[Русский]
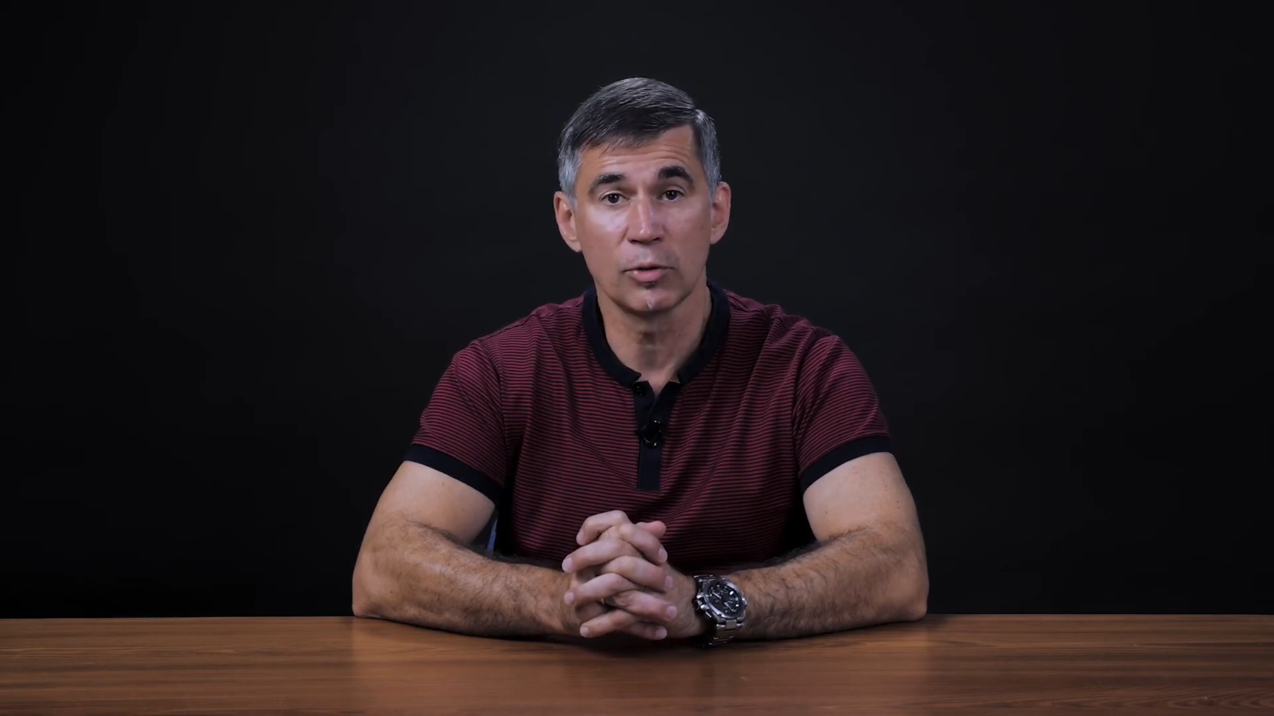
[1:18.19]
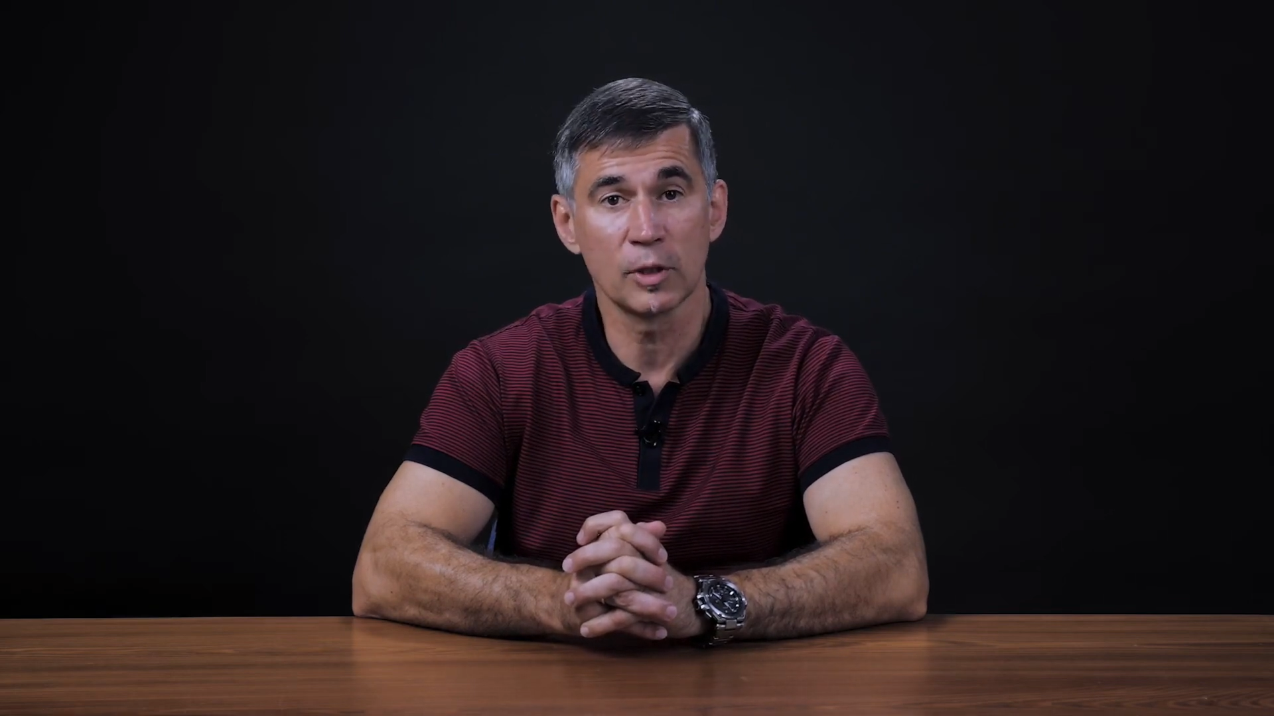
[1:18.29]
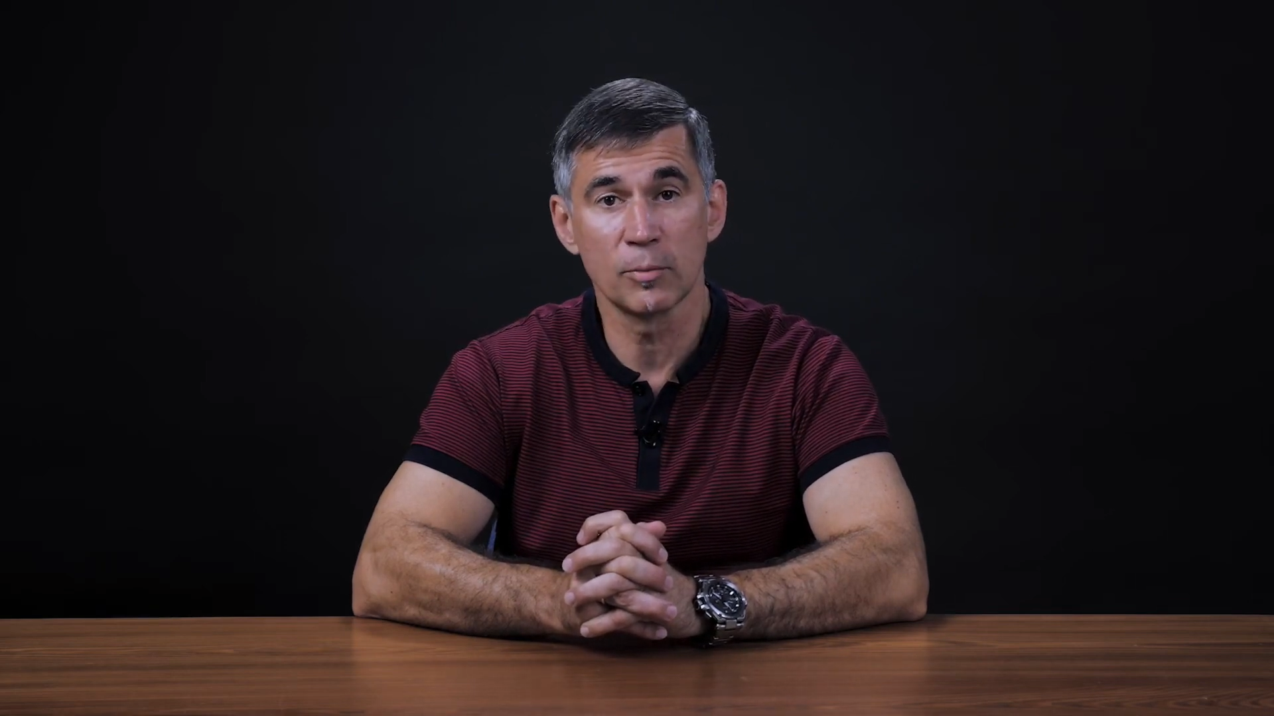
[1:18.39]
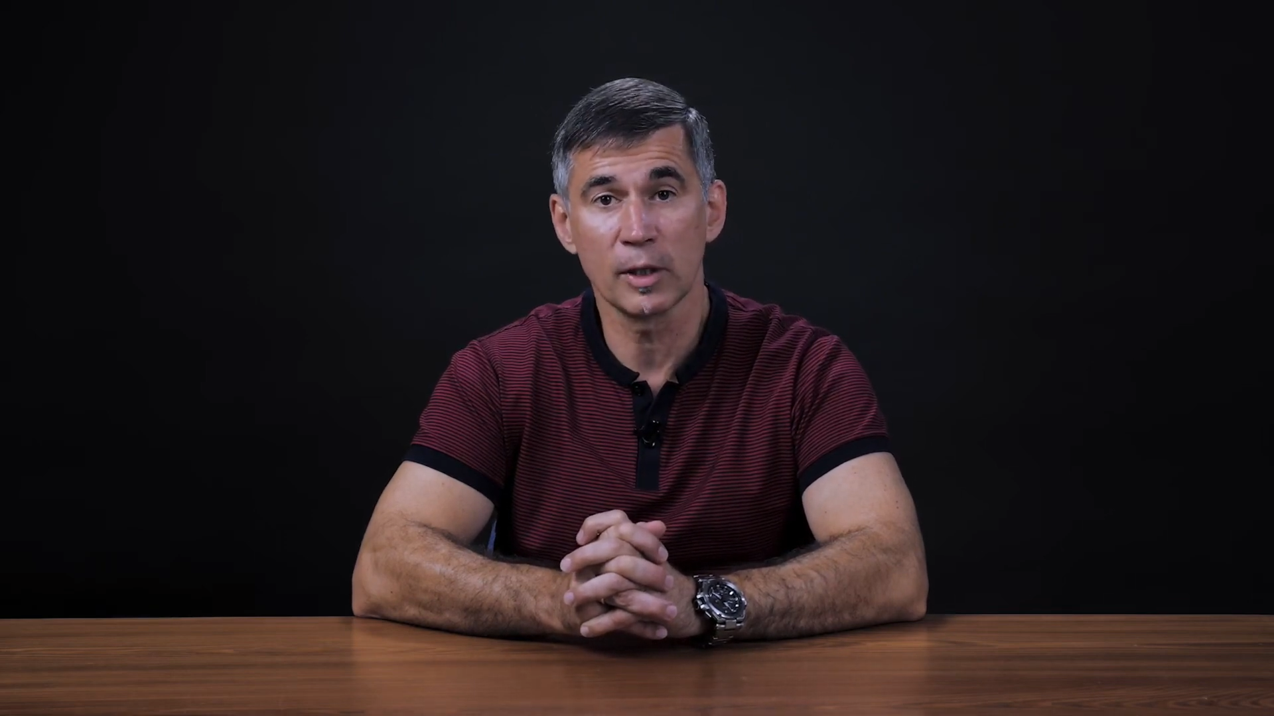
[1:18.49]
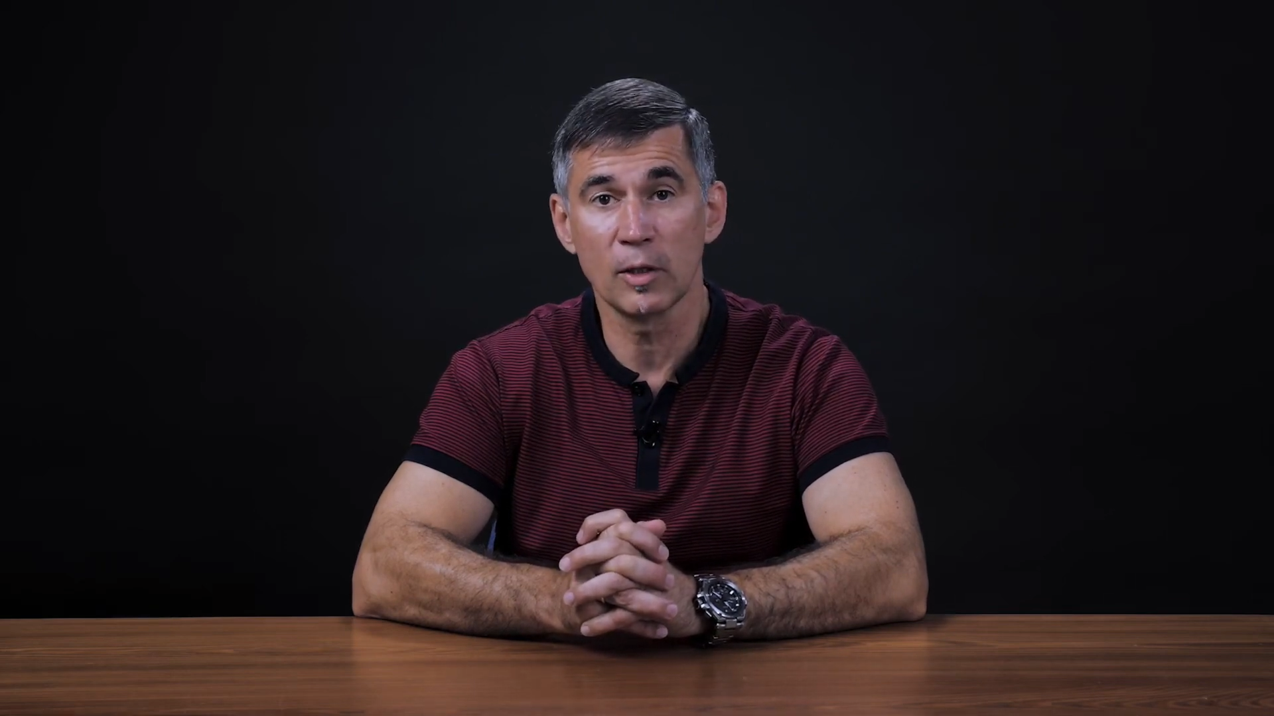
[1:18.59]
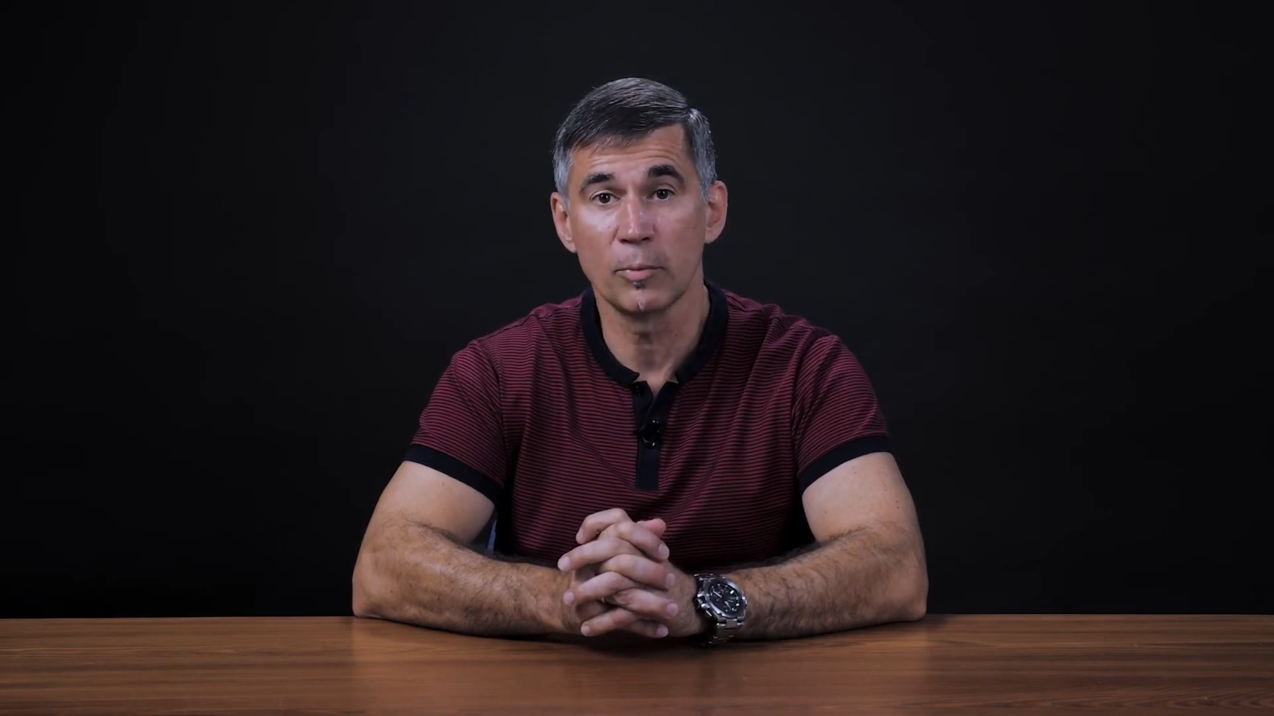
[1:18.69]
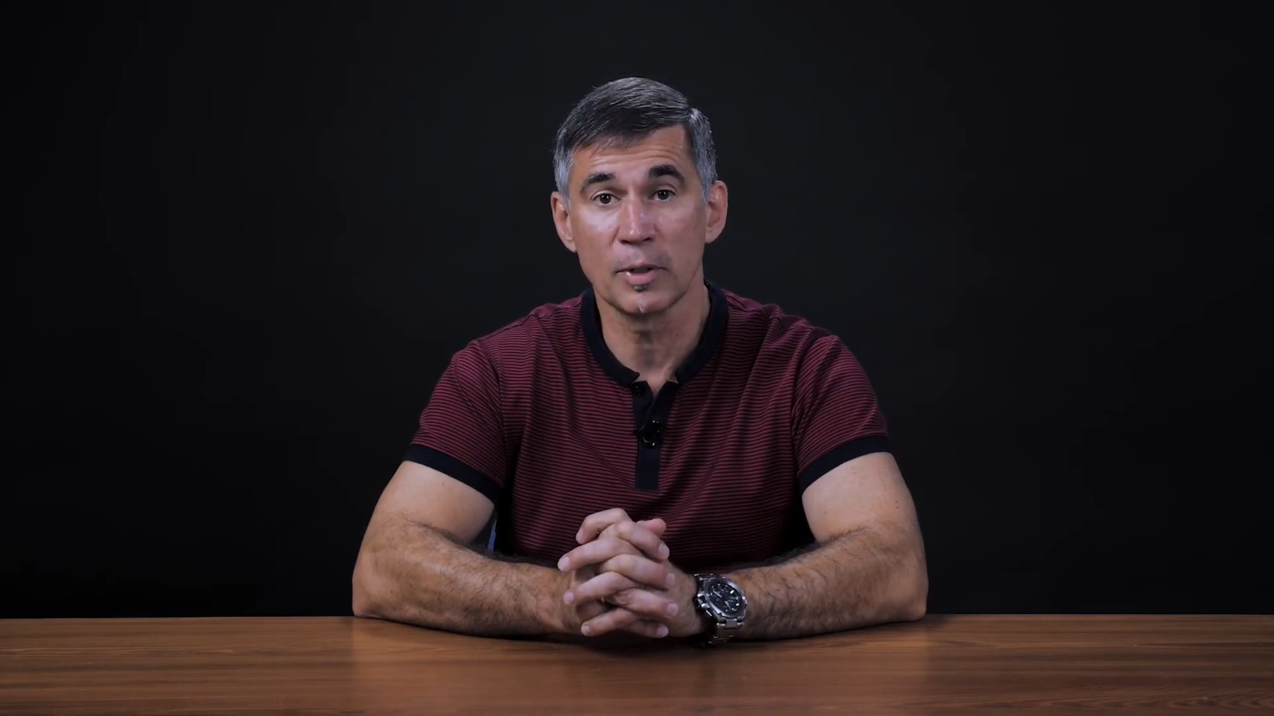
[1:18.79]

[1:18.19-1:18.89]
не отбирал